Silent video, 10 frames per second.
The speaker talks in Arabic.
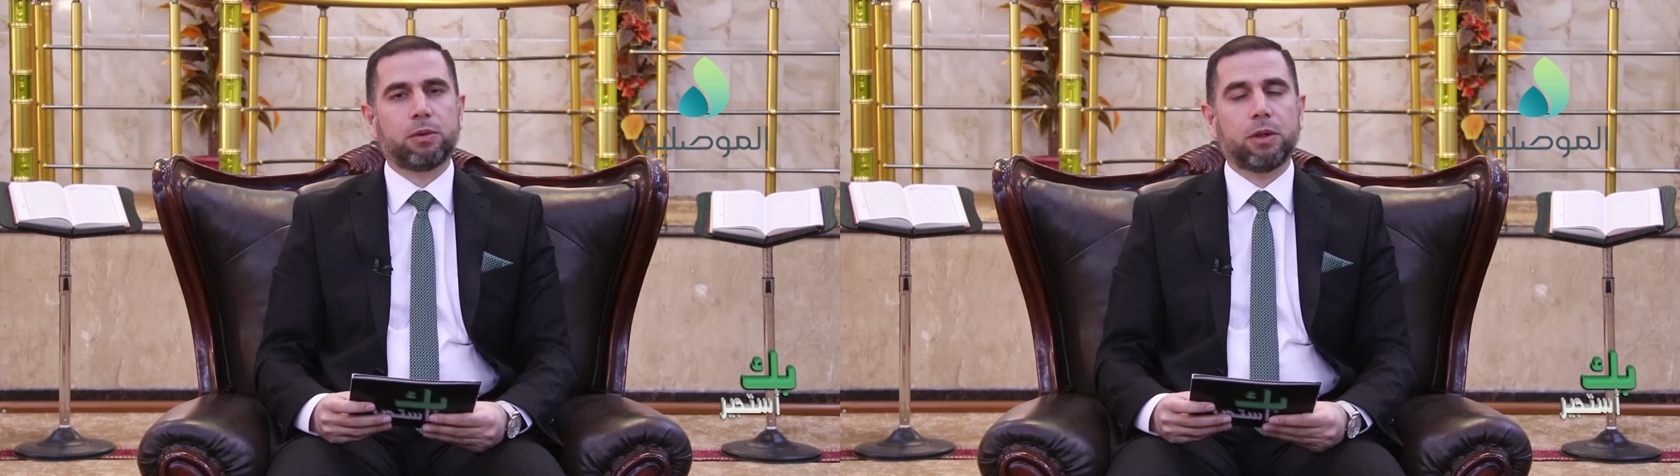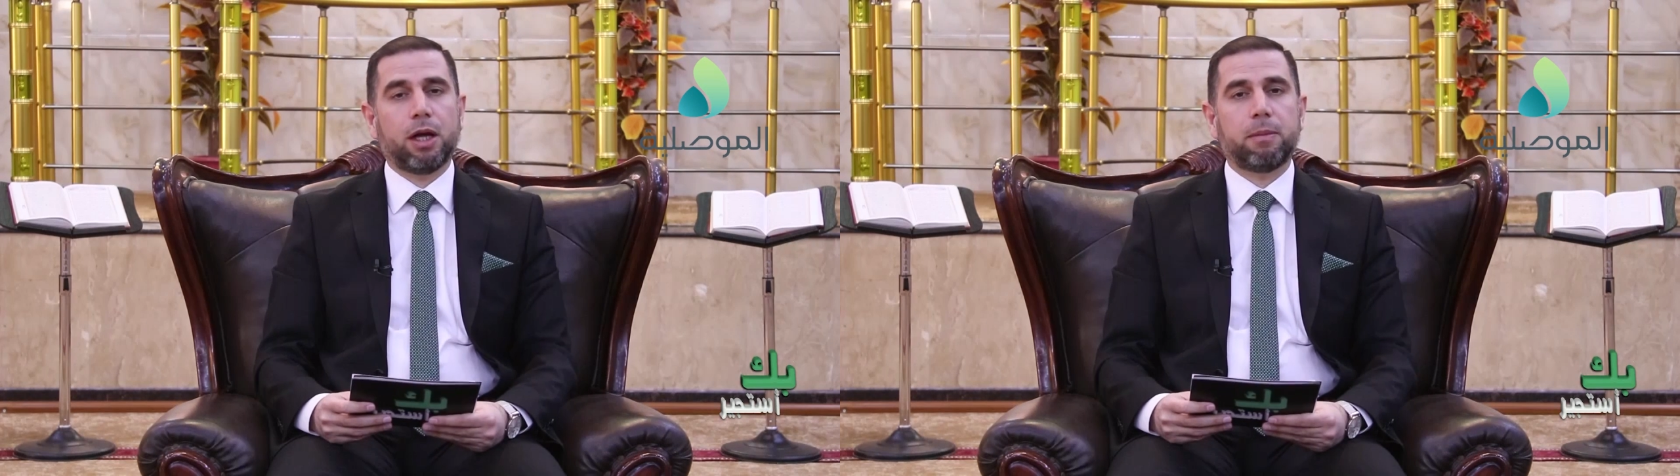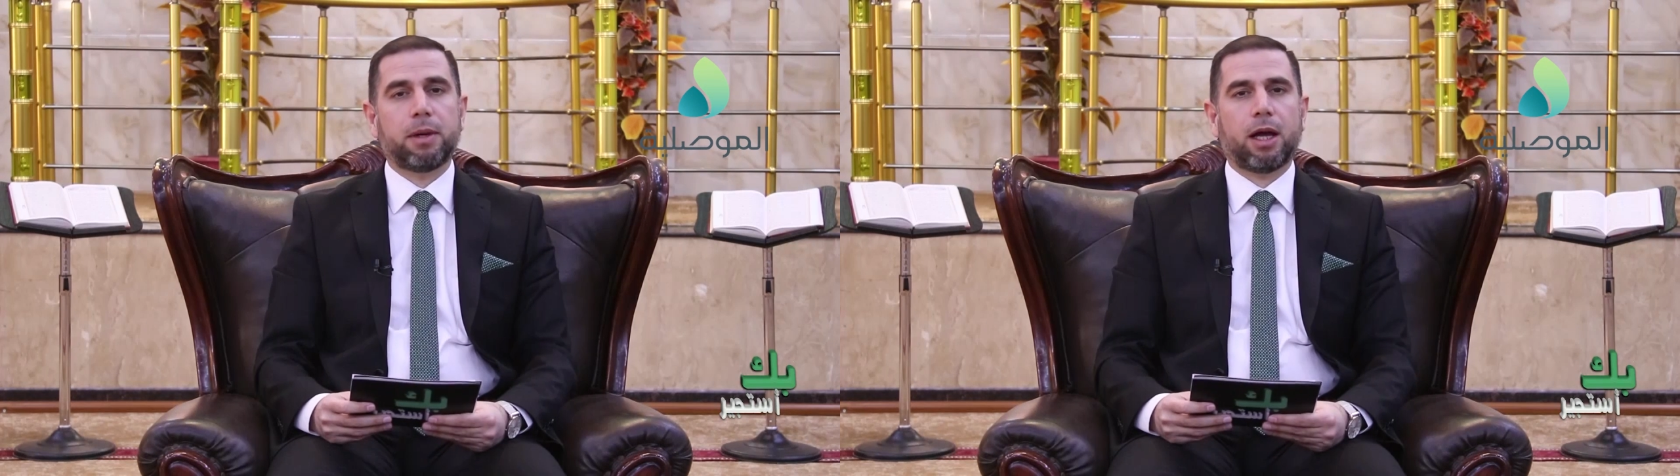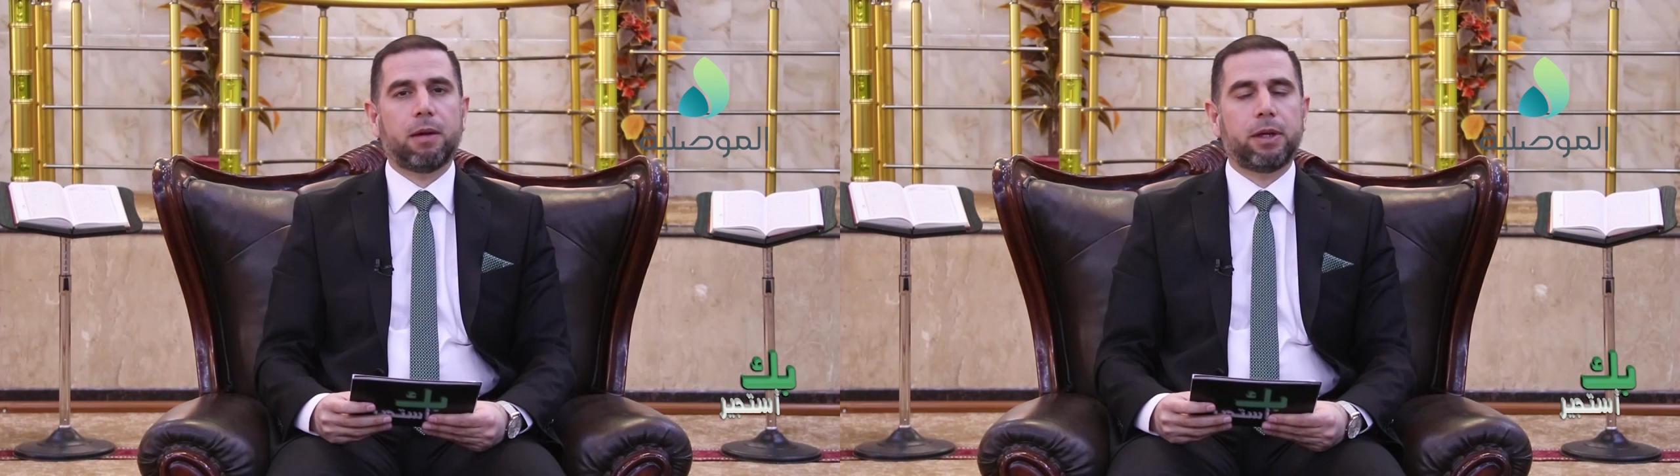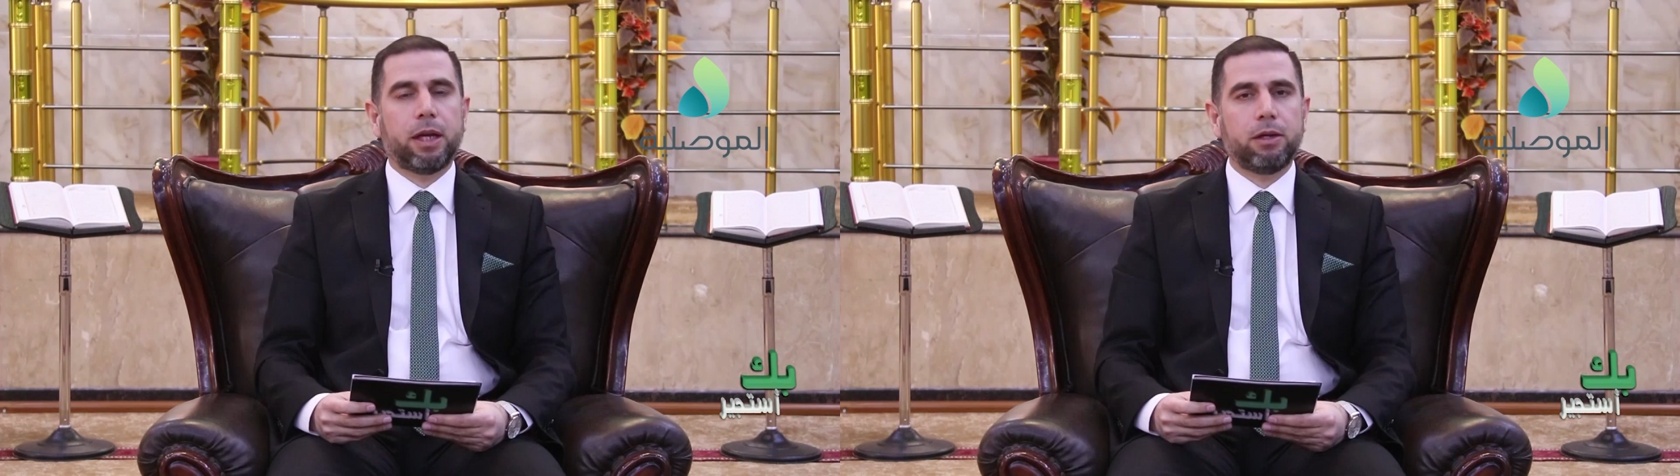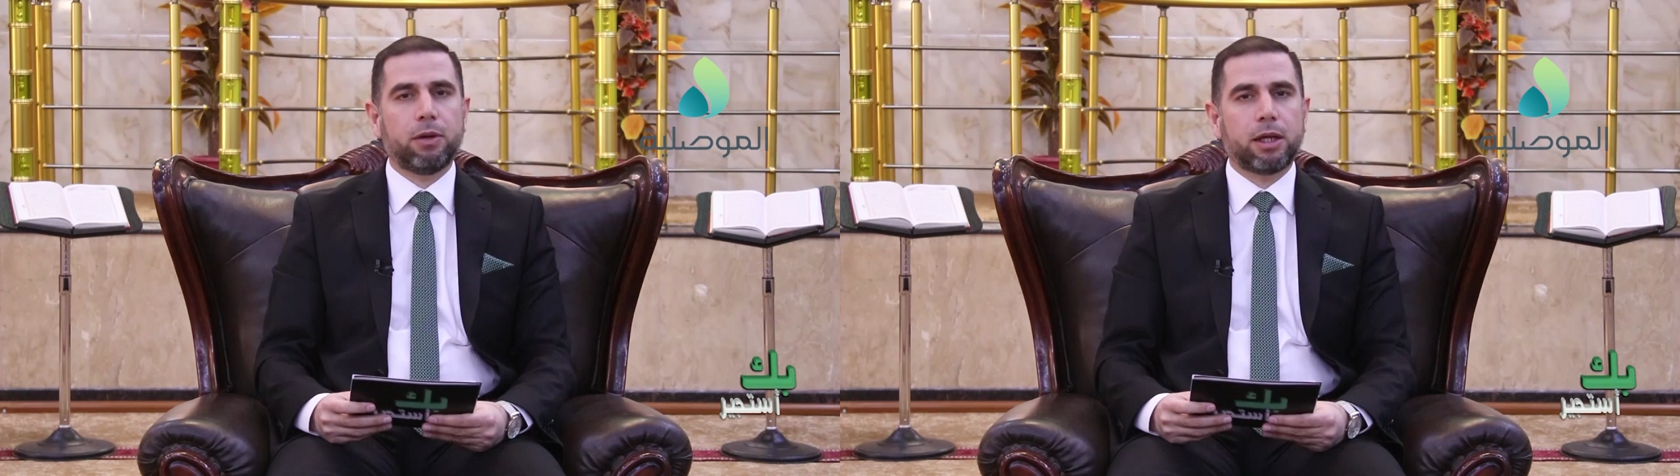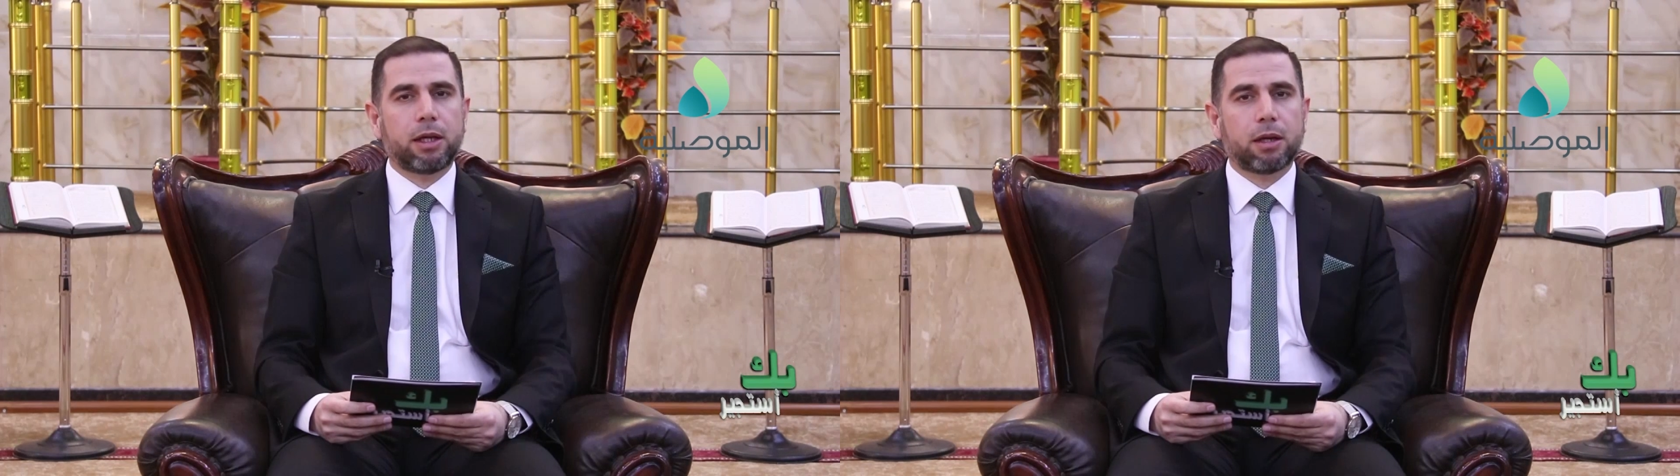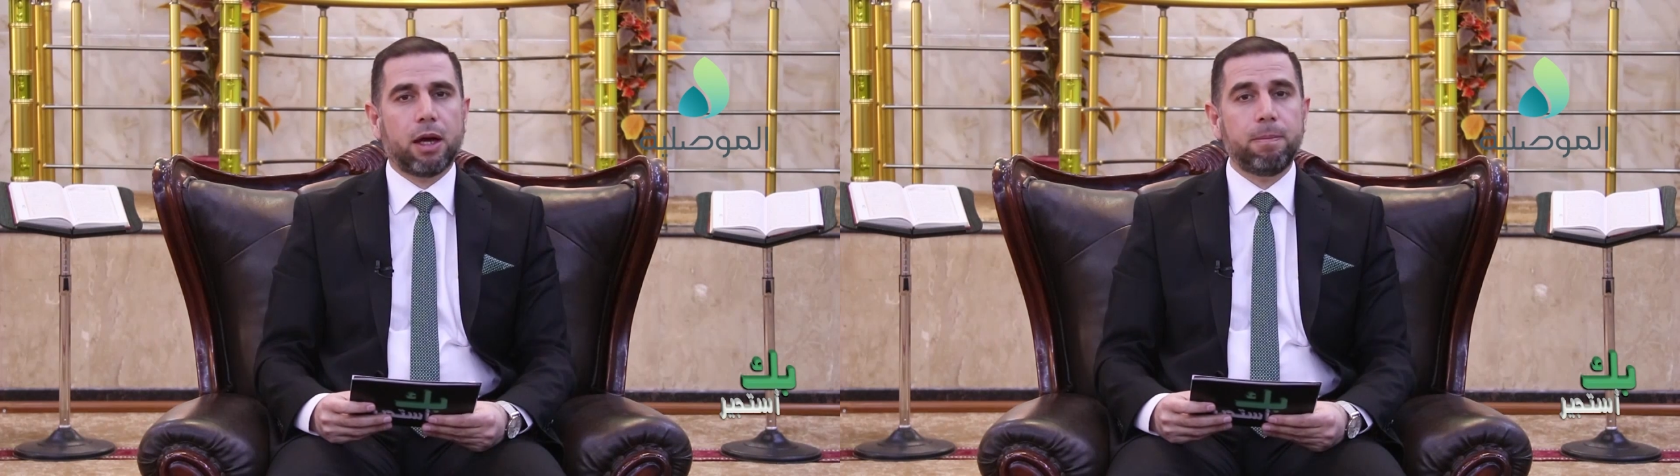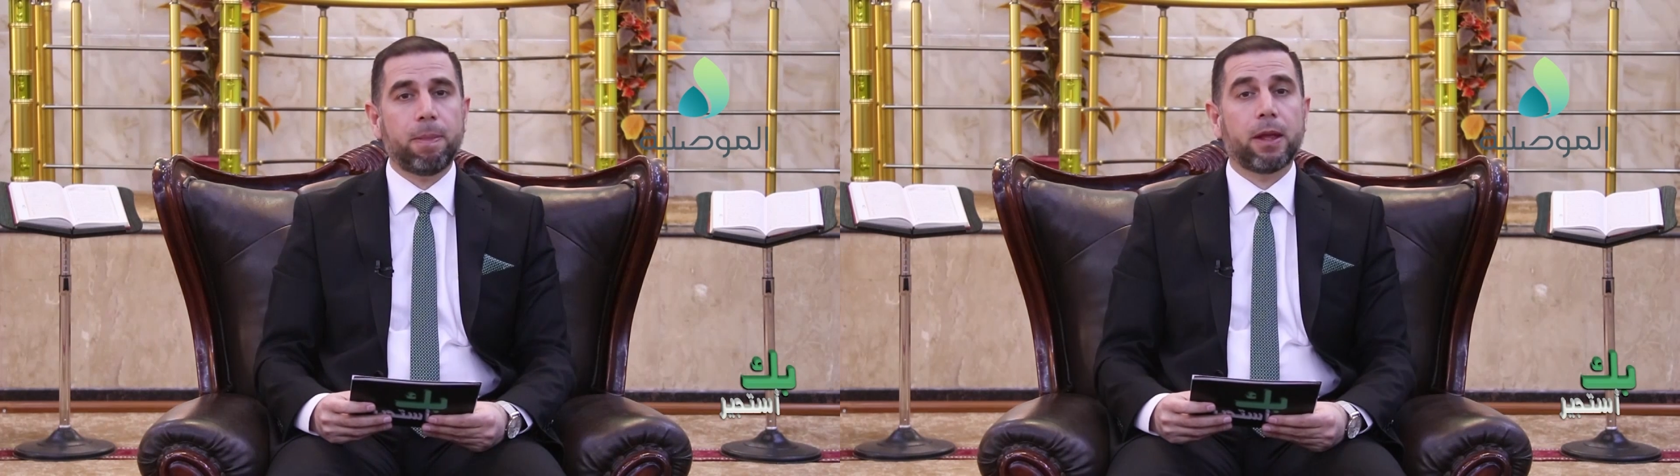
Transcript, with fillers: الله مرحبا أيها الكرام